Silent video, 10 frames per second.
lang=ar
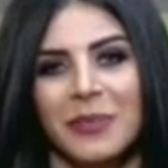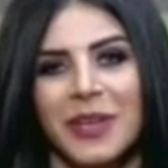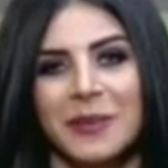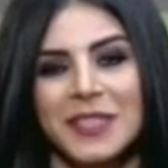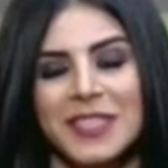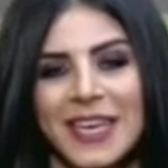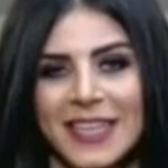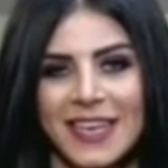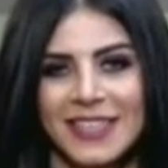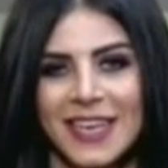الطبيه من
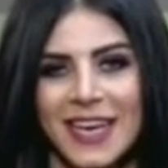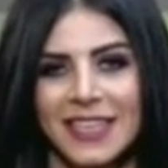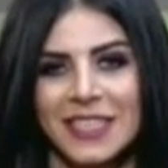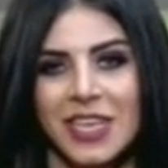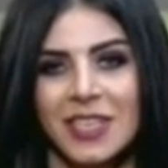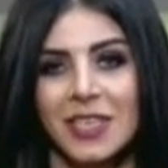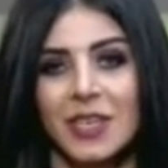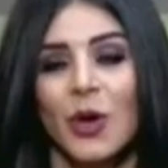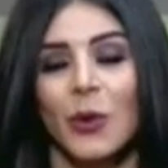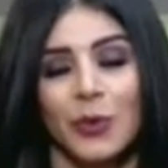سيداتي
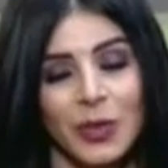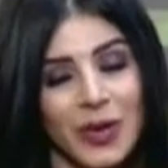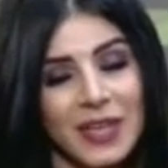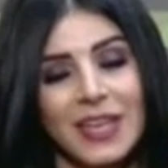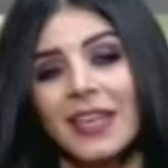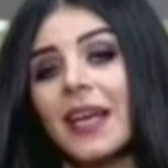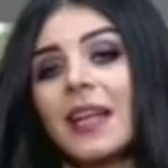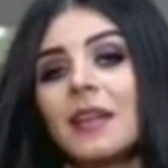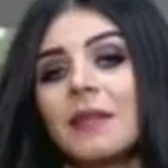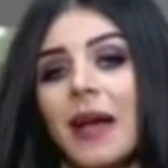انساتي ودلوقتي
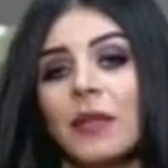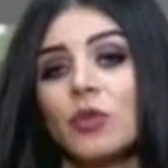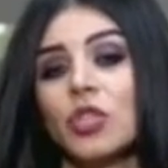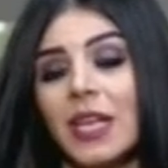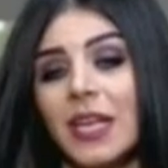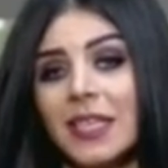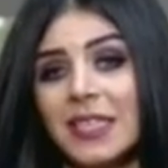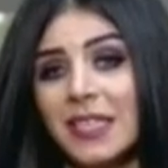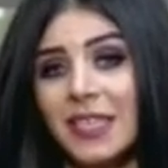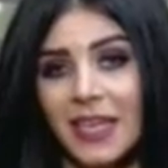هنتكلم عن مشكلات
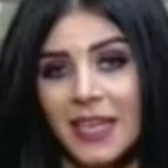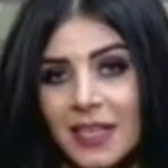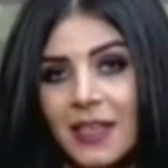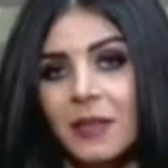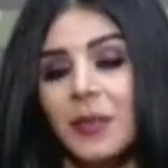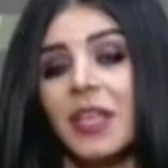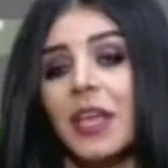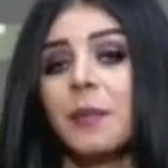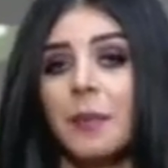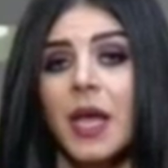كتيره جدا
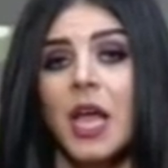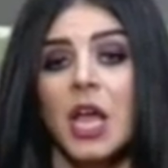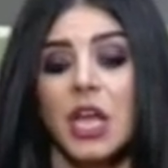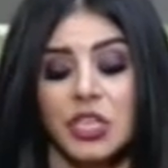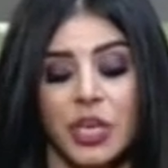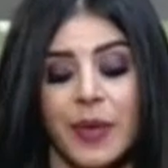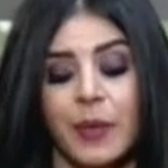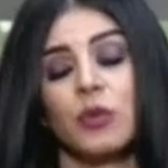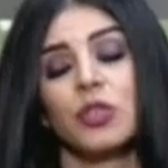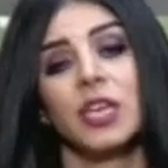بتهم
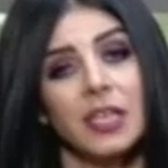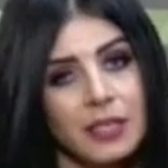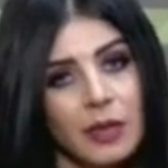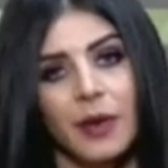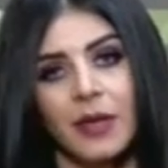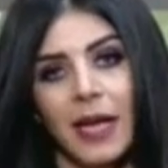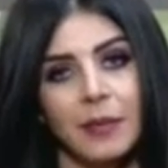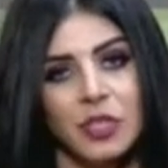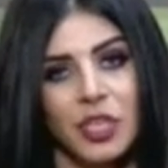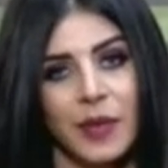الشباب مشكله طبعا
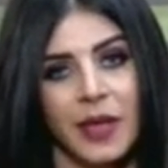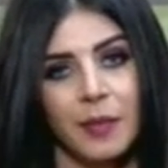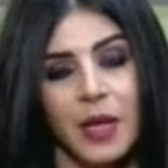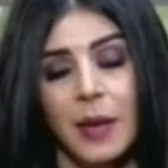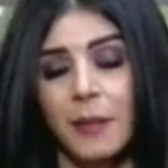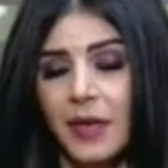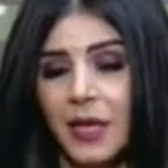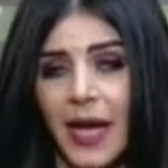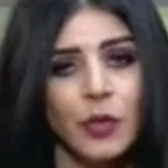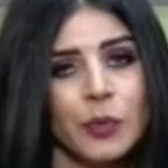حب الشباب
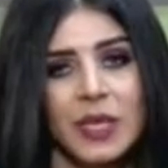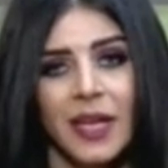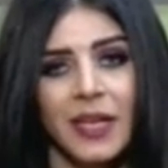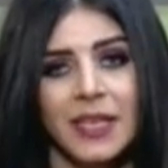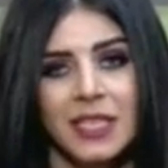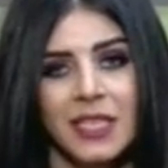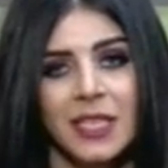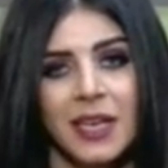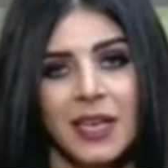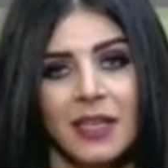بيعانوا منها ناس
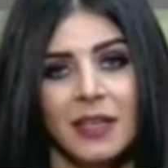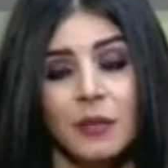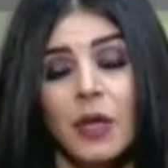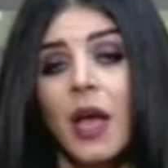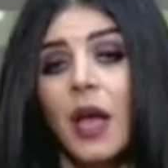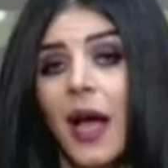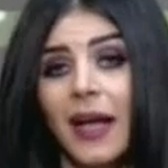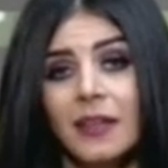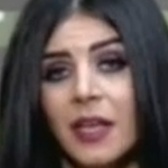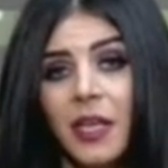كتيره جدا
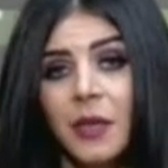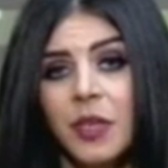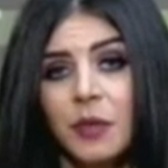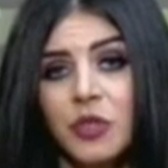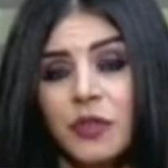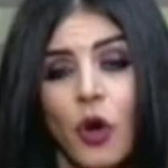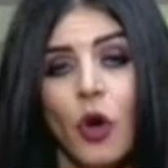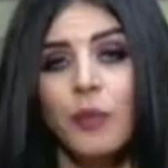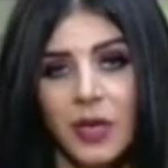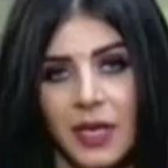حتى يمكن مش في
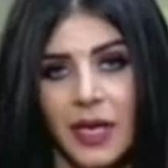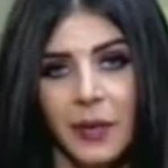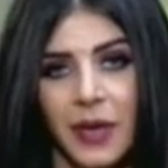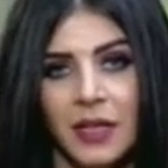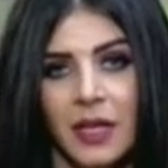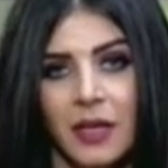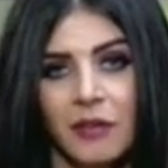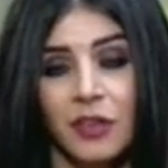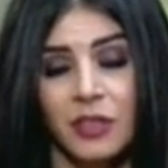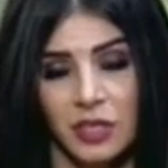عمر كمان
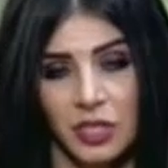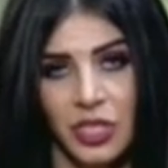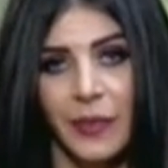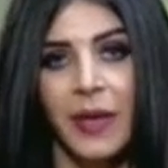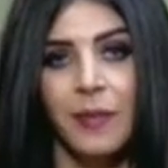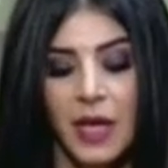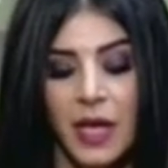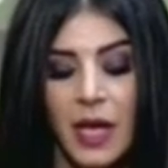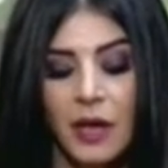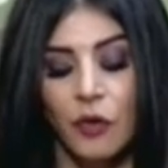آه، فتره الشباب
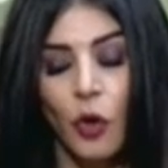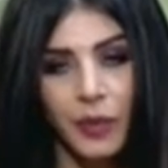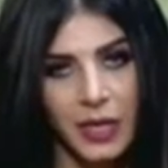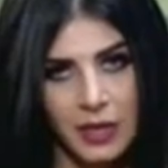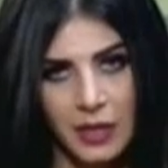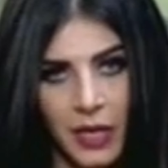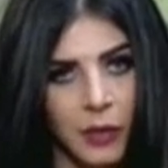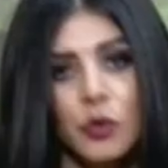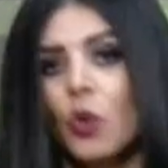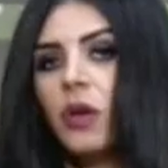في عمر
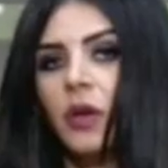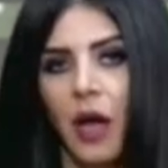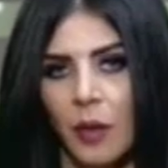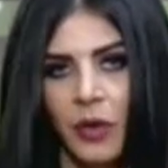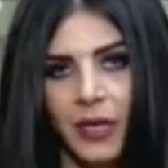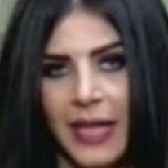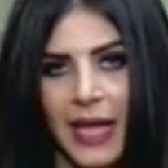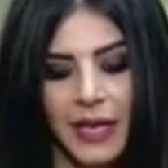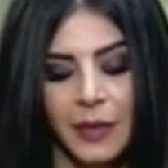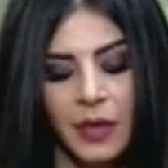يعني كل الاعمار
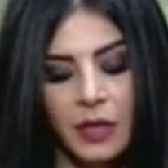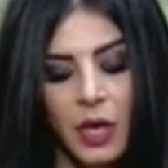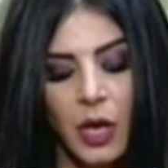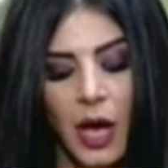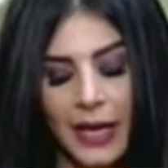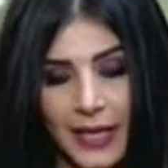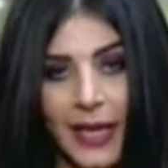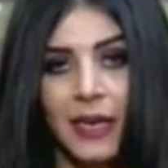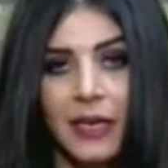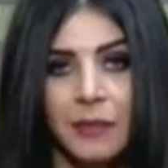تقريبا
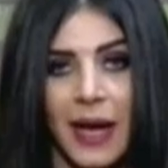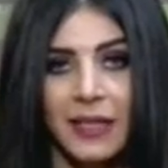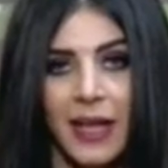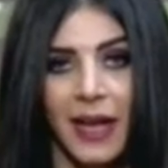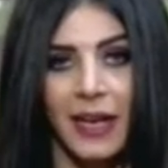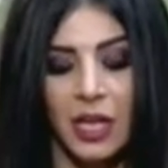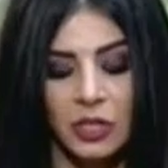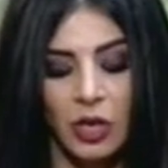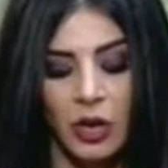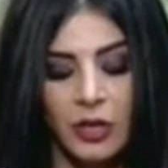هنتكلم عن
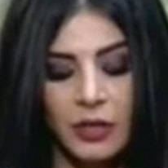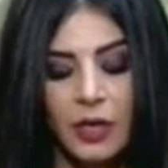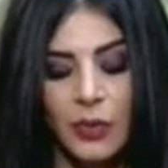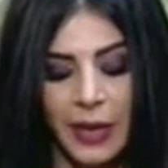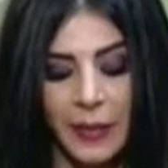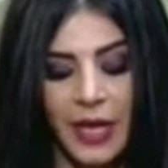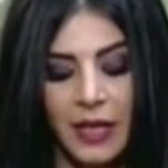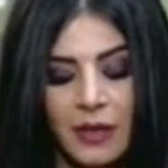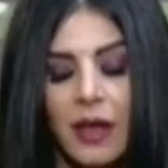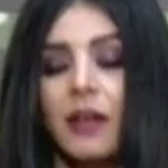حلها النهارده
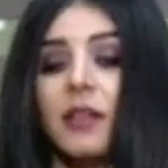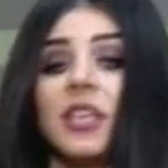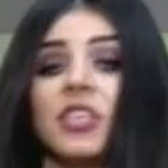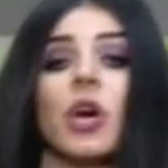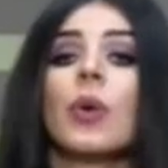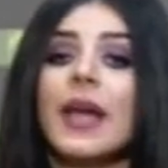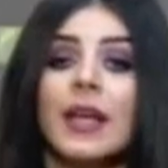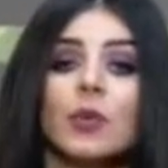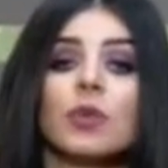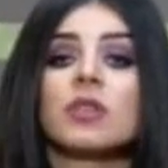وكمان آه،
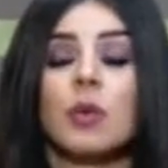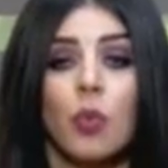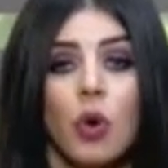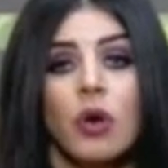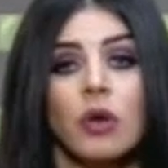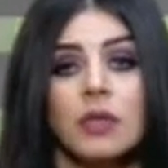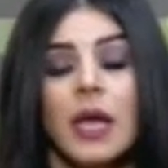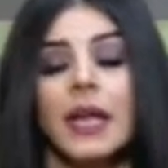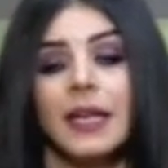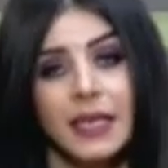تشققات وتصبغات
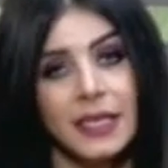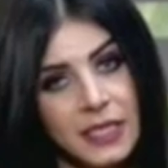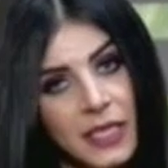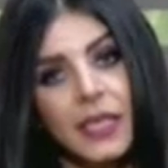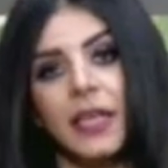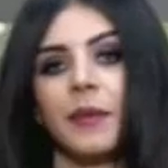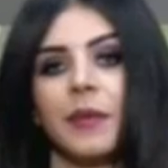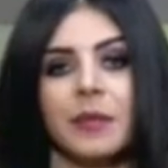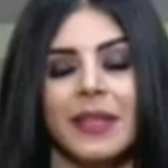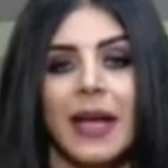الناس كتيره
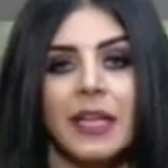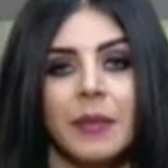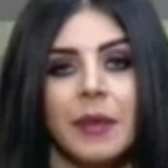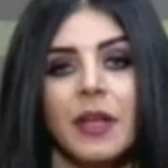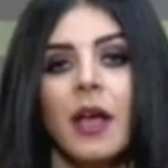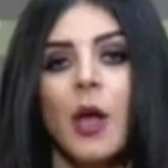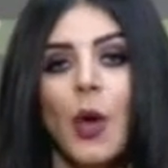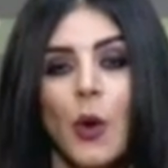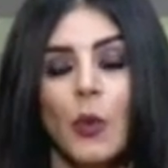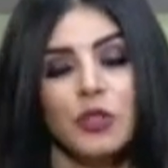كمان بتعاني منها
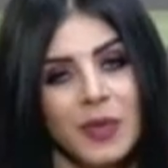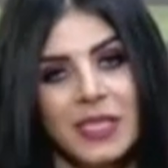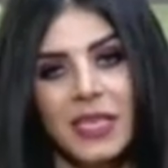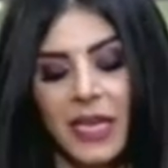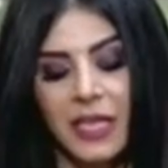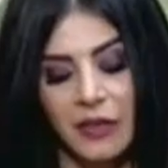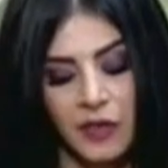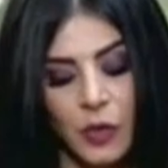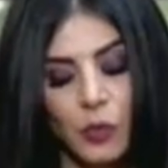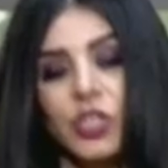مش بس كده
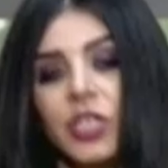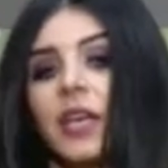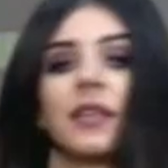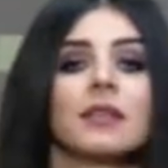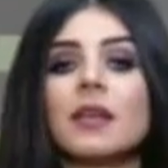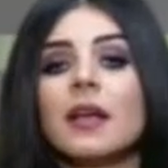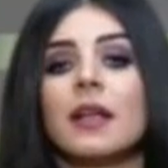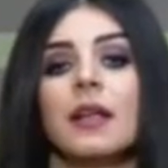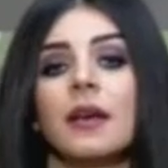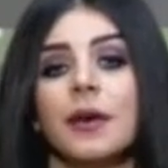في مشكله
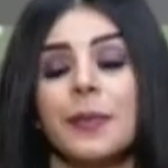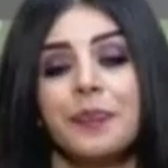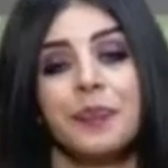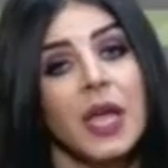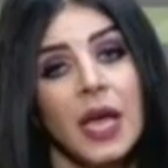آه،